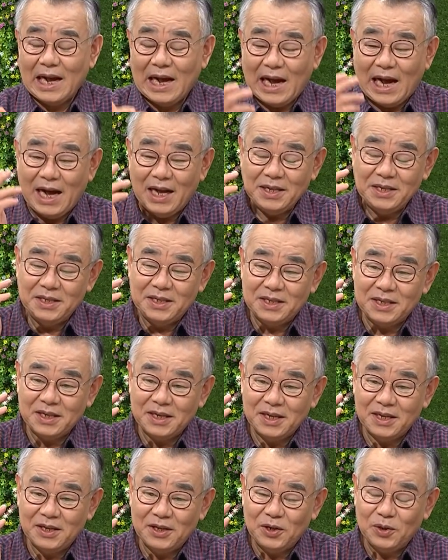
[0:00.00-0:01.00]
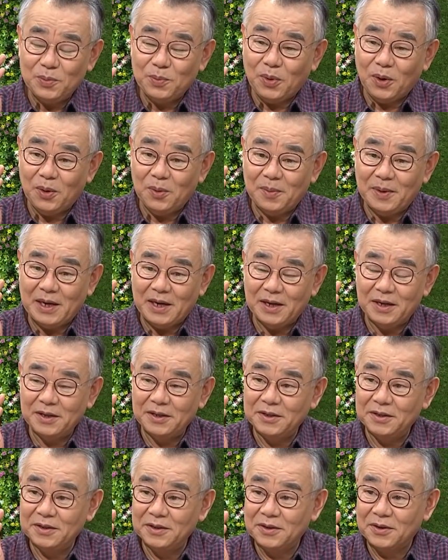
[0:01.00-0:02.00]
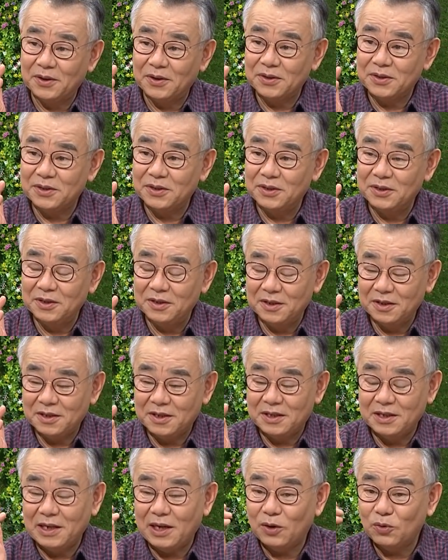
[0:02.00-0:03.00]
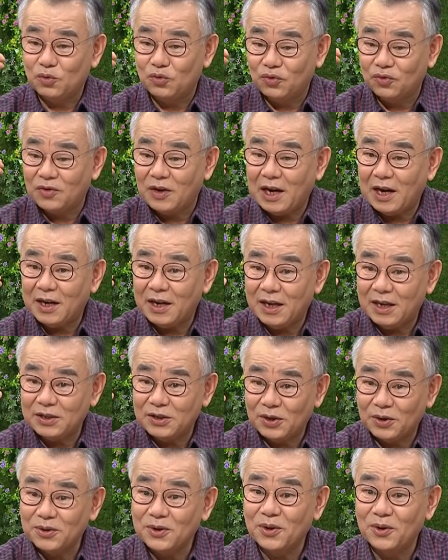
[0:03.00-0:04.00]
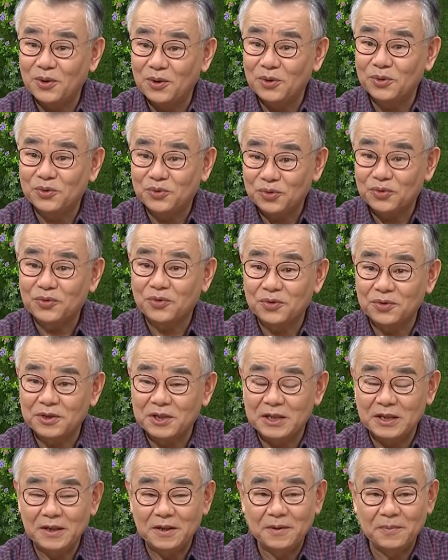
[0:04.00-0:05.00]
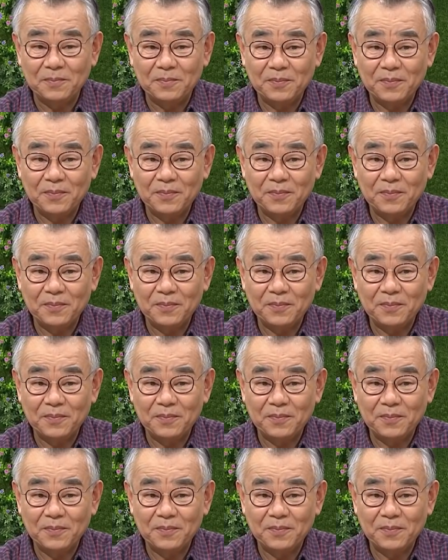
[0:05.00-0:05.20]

안식일을 범하는 것은 그냥 국화가 저절로 죽듯이